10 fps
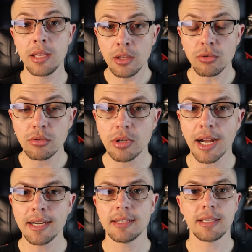quinto
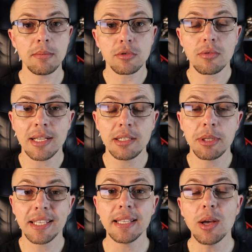lugar, temos um
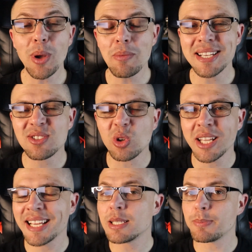anime que não é uma
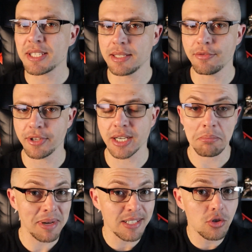história
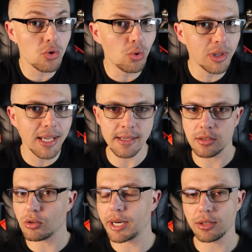específica, mas toda a
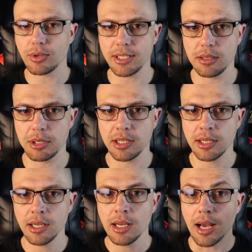história do anime.
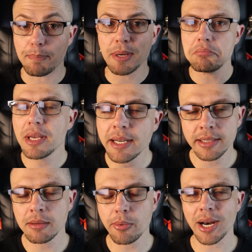A primeira
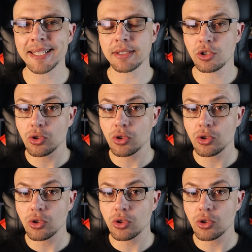temporada de